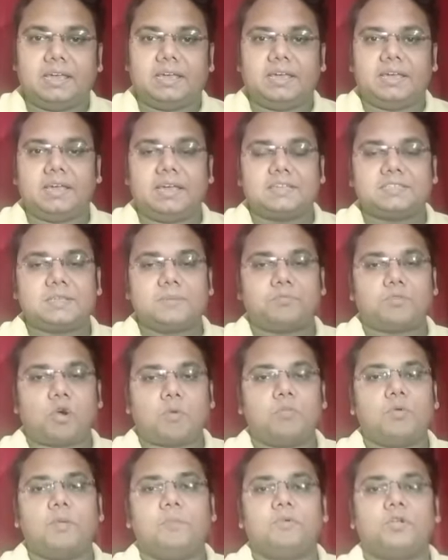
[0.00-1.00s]
एज ए
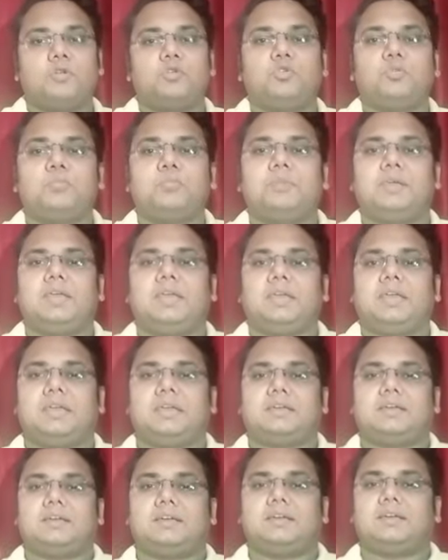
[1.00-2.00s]
प्रॉब्लम के रूप में
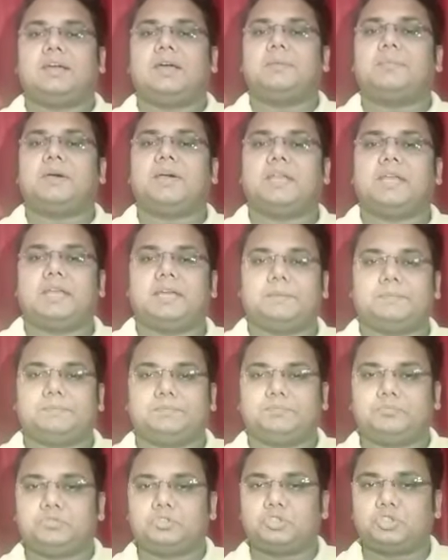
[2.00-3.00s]
एक हमारे
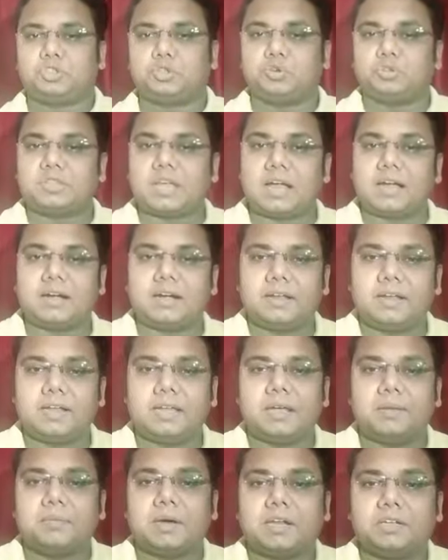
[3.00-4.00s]
जो श्रोतागण
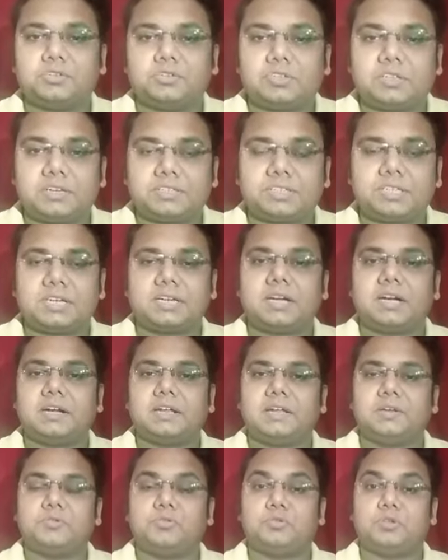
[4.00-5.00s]
हैं हमारे जो दर्शकगण
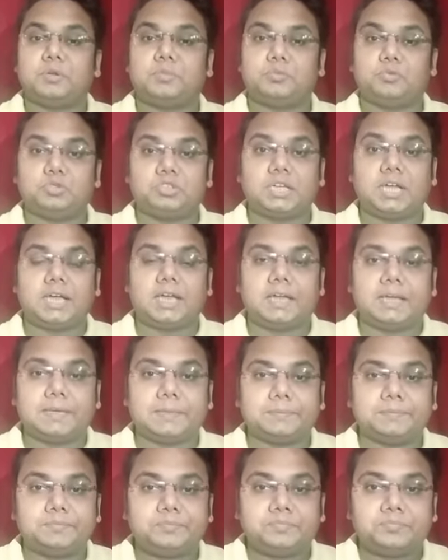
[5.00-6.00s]
हैं उन्होंने पूछा
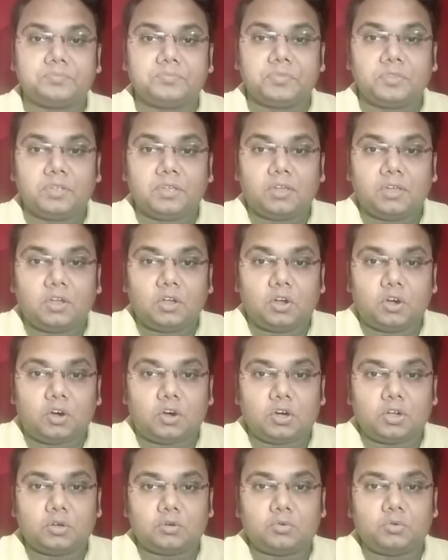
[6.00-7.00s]
है
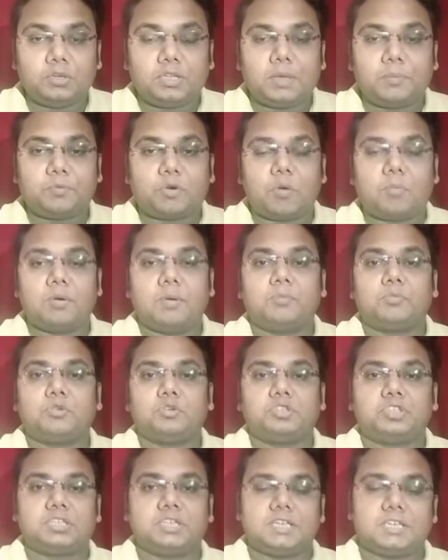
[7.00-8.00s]
और उनकी प्रॉब्लम
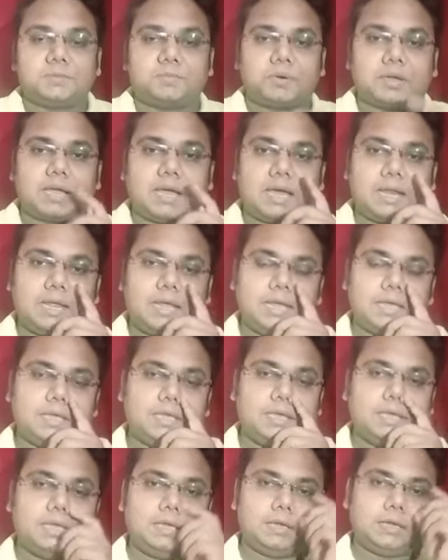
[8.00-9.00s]
कुछ इस प्रकार है
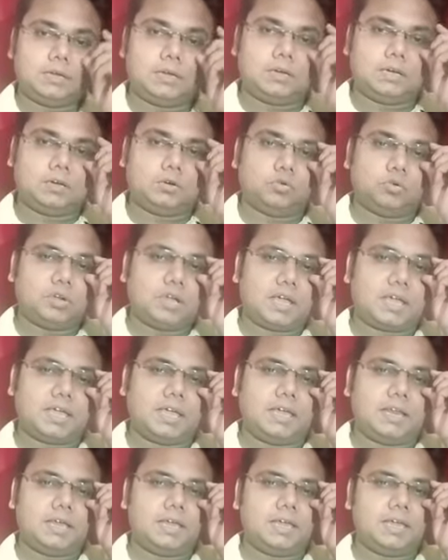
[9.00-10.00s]
कि उनका
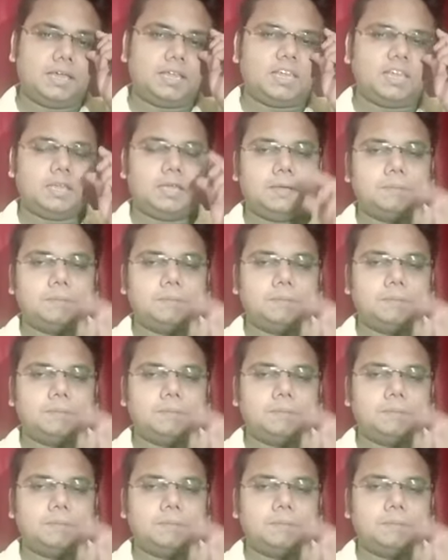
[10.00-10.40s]
कहना है कि